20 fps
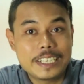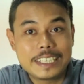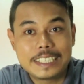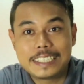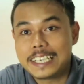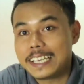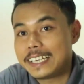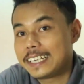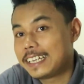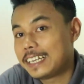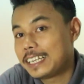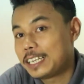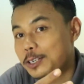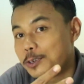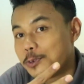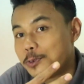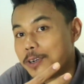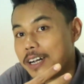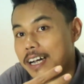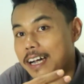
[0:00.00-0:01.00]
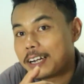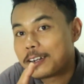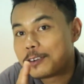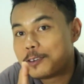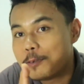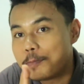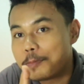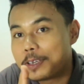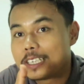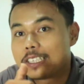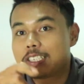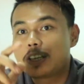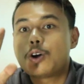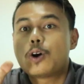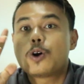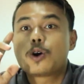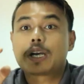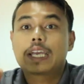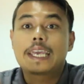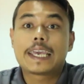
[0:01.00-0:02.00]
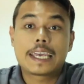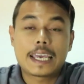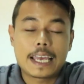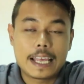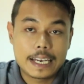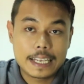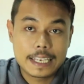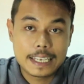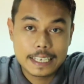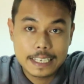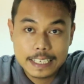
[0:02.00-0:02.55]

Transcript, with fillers: di channel 2 Kumis Oke kali